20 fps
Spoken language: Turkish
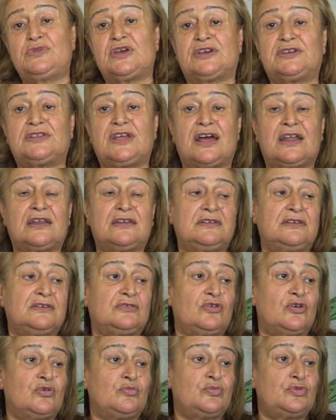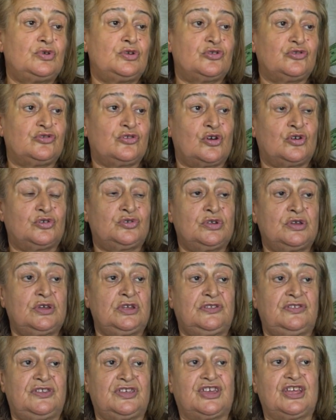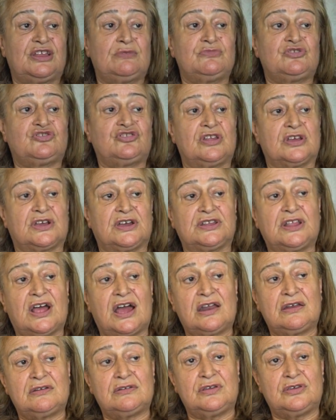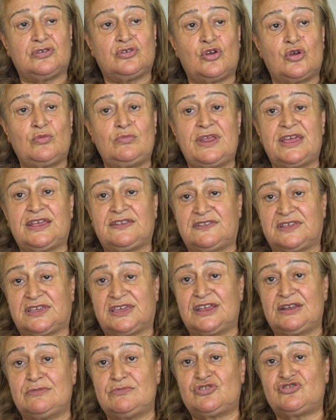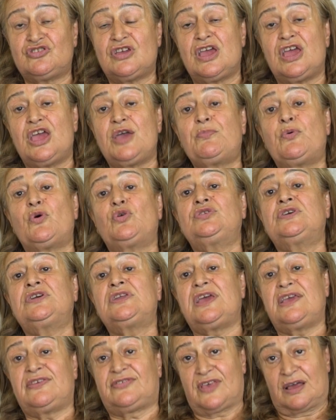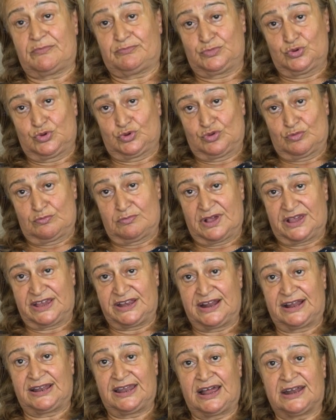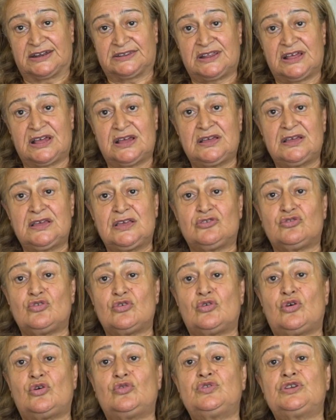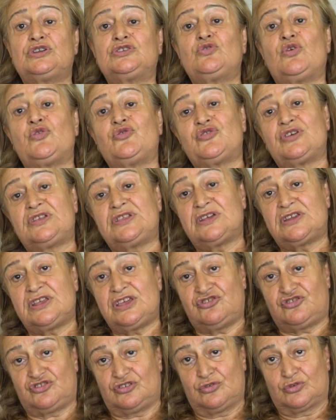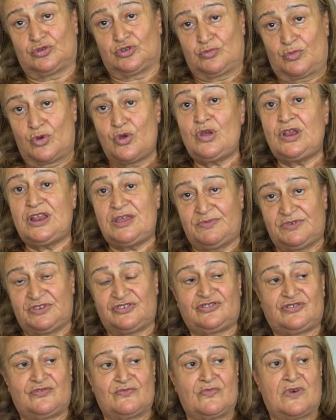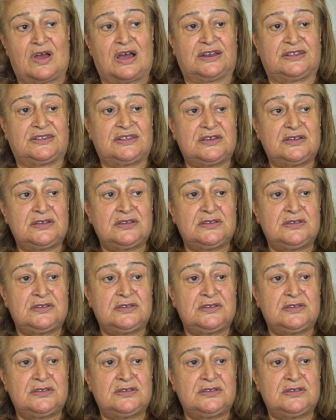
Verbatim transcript: Ne kadar e, kombinezon dikilmiş, ne kadar e, gömlek dikilmiş. Hep onları hesaplıyordum makinalarda. Sonra onları dosyalara işliyordum. Öyle bir işim vardı.